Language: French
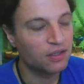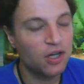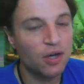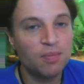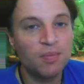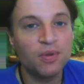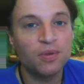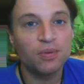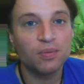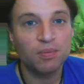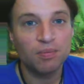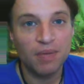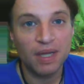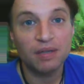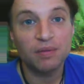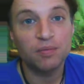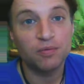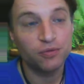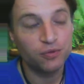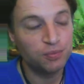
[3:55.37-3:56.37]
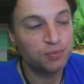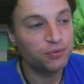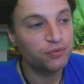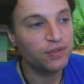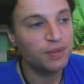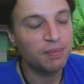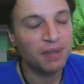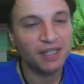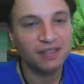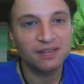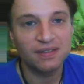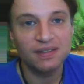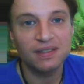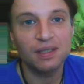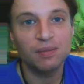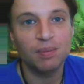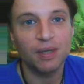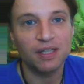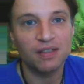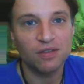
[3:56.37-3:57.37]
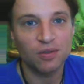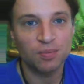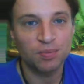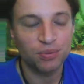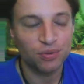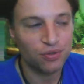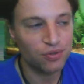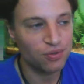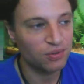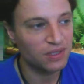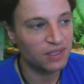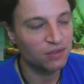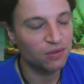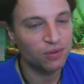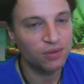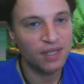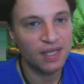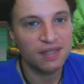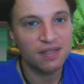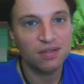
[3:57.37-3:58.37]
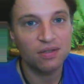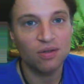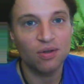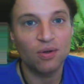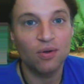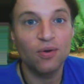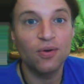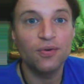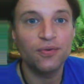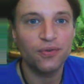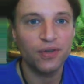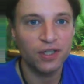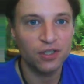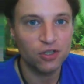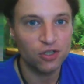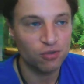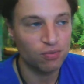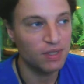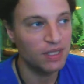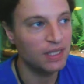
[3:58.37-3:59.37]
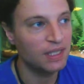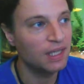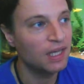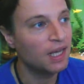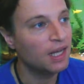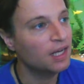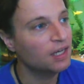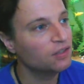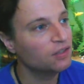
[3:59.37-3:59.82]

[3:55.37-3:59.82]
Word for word: Comme bah, vous pouvez pratiquer par exemple pour ceux qui connaissent le feng shui,